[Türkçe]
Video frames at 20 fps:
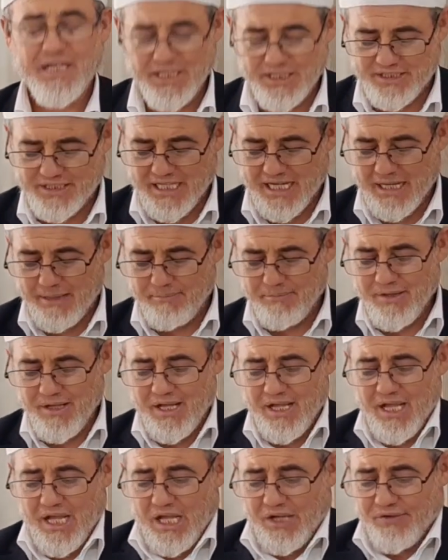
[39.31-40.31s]
İşte
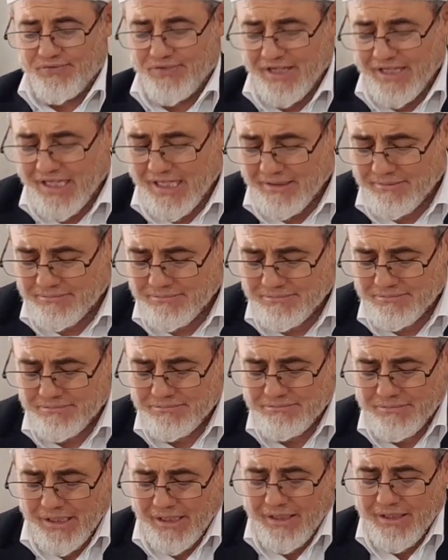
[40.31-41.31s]

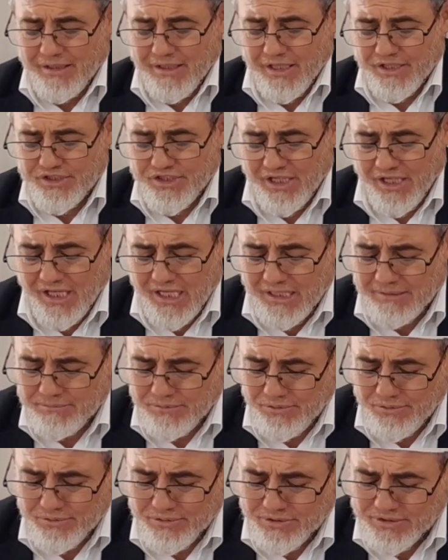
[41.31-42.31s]
فَلَمَّا رَجَعَ
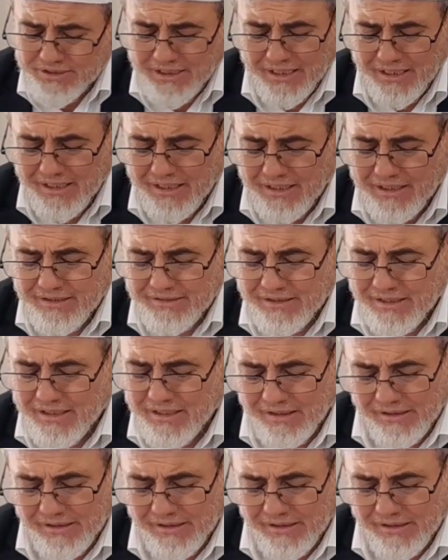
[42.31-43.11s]
مُوسَى